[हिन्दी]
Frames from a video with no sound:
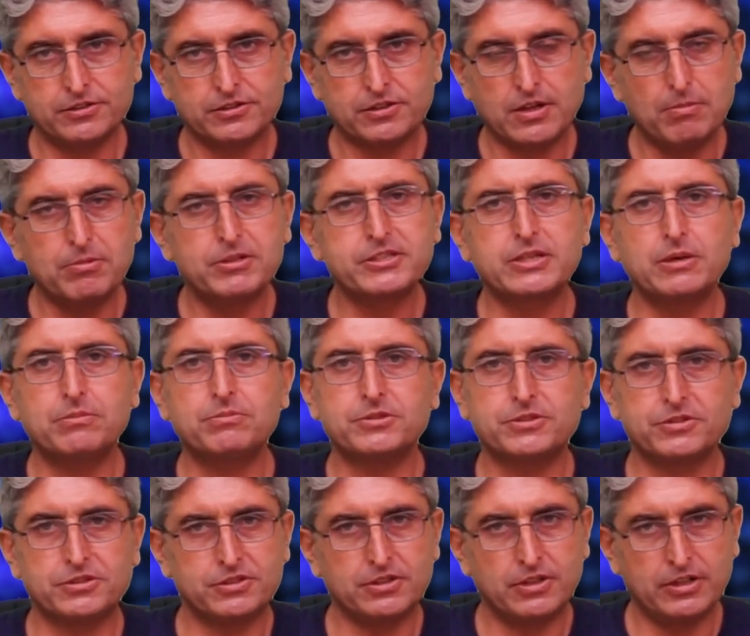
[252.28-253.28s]
कम अज़ कम
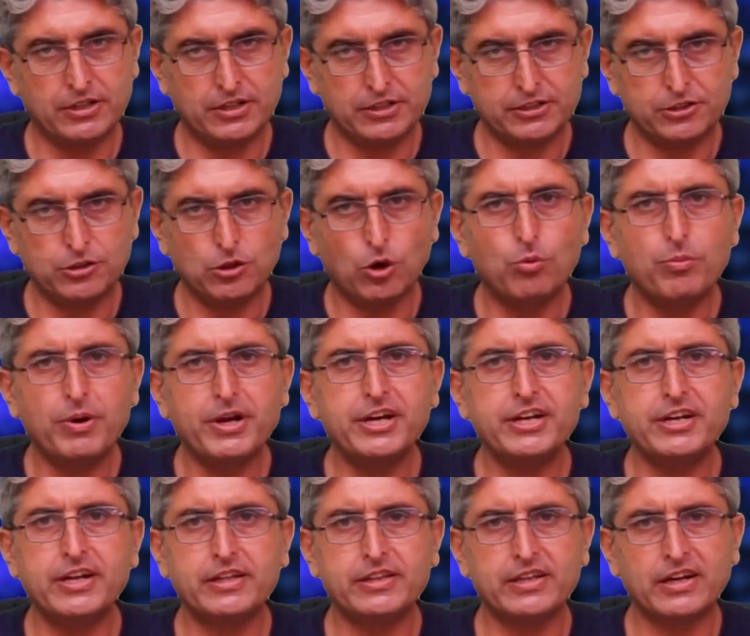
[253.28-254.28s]
नौ
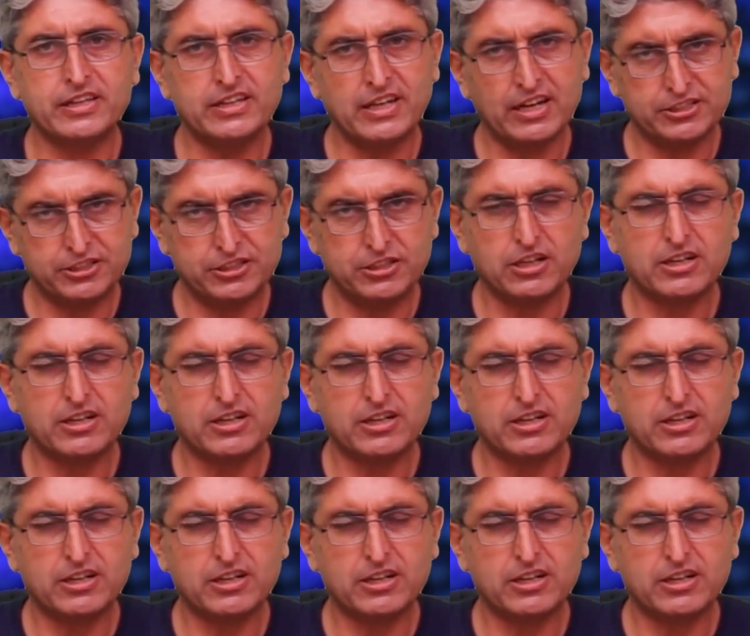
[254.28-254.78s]
महीने तक या